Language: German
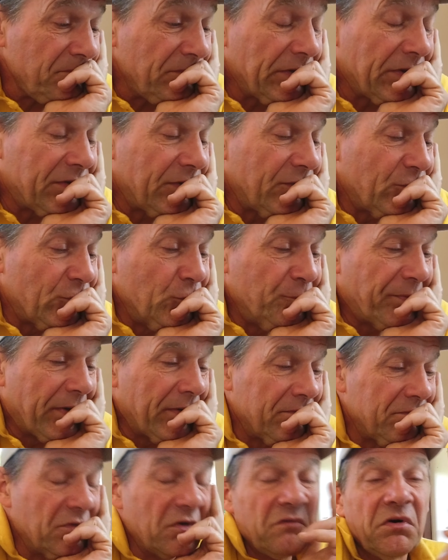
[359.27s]
Ich dachte
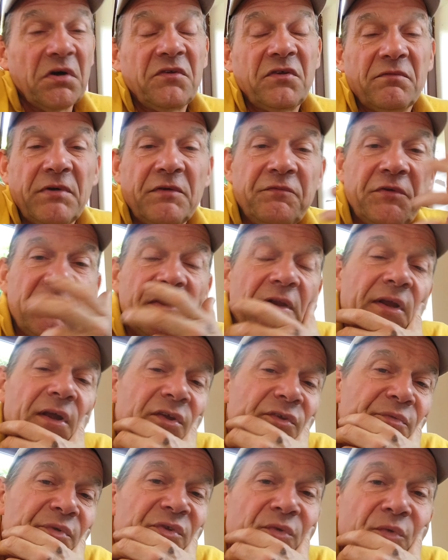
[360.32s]
super. Und weißt du was, wenn die
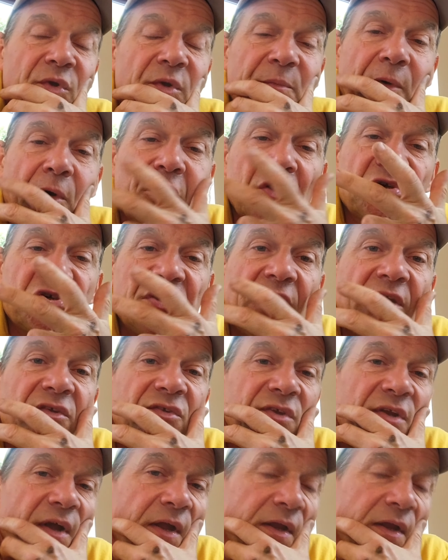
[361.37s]
Dinger sowieso nicht brauchen, schicke ich sie